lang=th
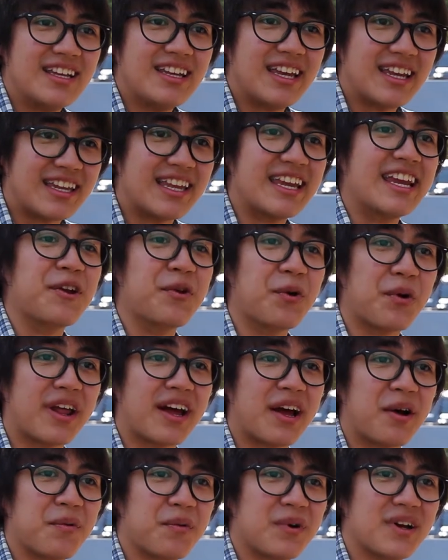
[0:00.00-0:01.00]
อีกทีดู
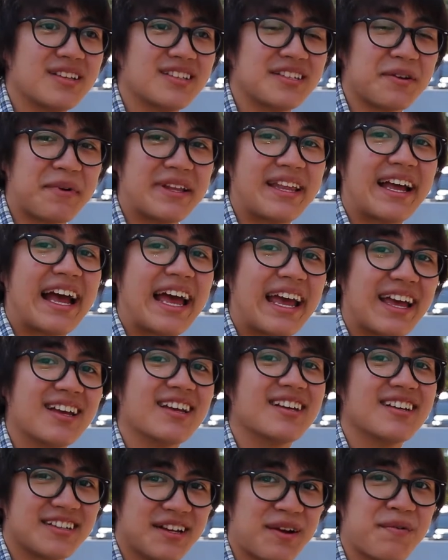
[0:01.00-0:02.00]
นะครับว่าจะเป็นยังไง
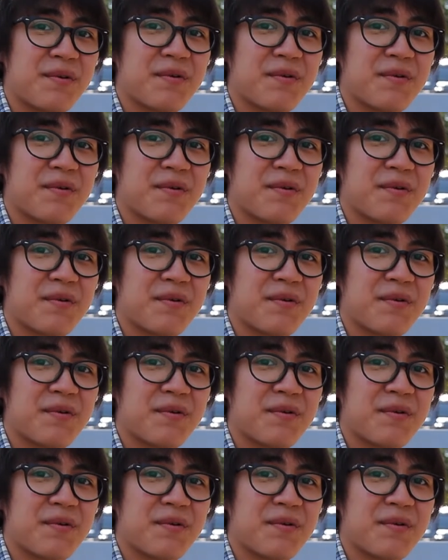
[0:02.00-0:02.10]
ครับผ